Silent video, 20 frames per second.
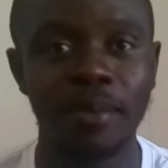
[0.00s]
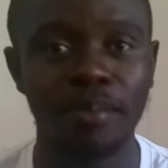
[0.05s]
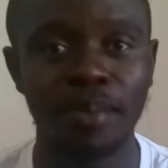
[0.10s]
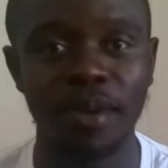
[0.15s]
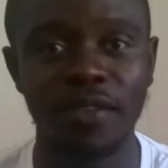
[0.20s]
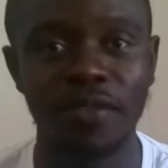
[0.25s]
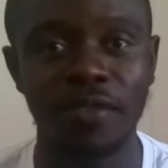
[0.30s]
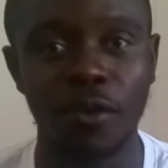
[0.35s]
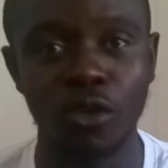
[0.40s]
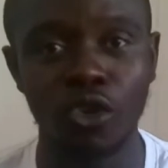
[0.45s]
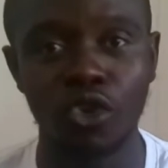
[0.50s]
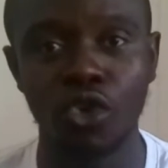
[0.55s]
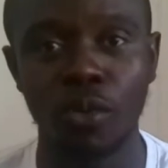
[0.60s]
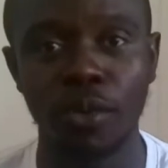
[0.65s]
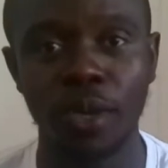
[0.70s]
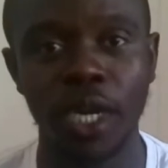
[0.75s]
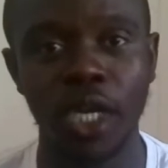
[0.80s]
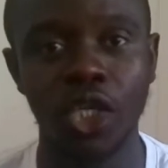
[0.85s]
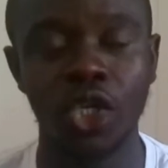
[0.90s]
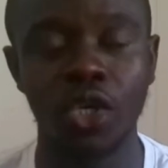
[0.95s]
pris fonction
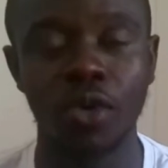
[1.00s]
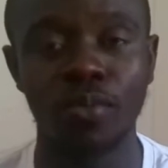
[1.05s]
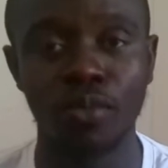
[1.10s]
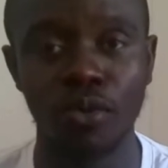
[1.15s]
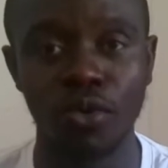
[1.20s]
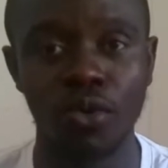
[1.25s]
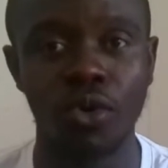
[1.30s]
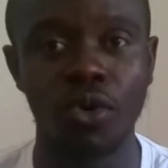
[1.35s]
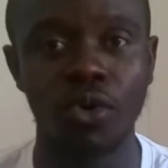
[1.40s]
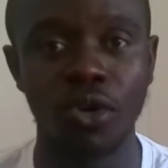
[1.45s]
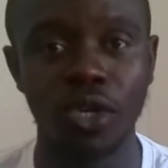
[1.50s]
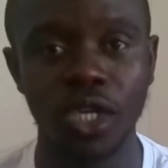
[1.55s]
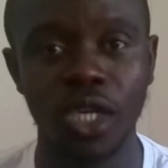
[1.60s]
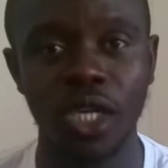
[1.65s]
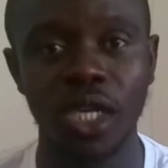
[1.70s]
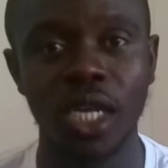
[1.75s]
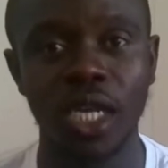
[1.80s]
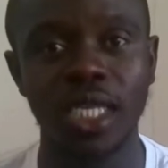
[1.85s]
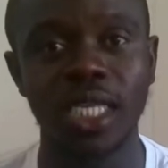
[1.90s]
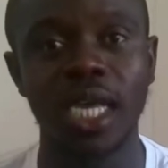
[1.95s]
maintenant chez Blue
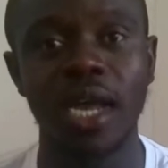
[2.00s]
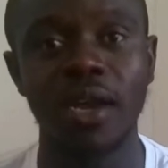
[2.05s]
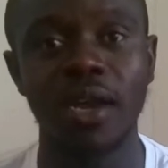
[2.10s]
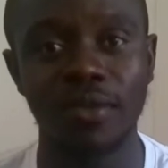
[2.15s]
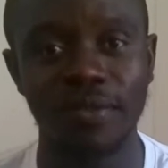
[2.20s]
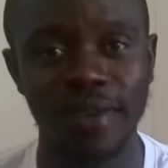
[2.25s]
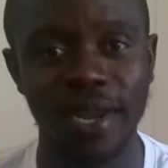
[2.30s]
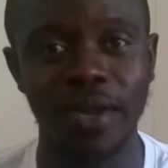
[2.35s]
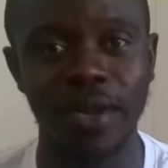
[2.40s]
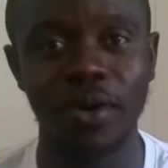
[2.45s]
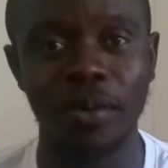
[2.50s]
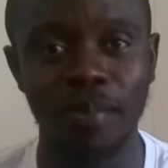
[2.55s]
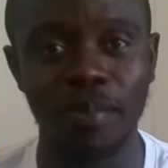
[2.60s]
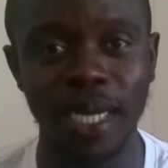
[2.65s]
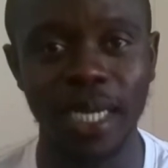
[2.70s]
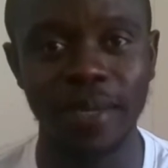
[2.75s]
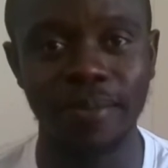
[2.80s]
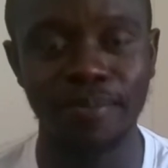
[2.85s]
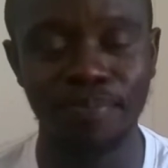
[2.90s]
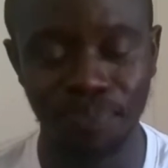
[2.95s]
Origin dans sa nouvelle
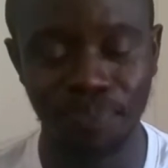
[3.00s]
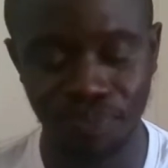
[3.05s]
compagnie.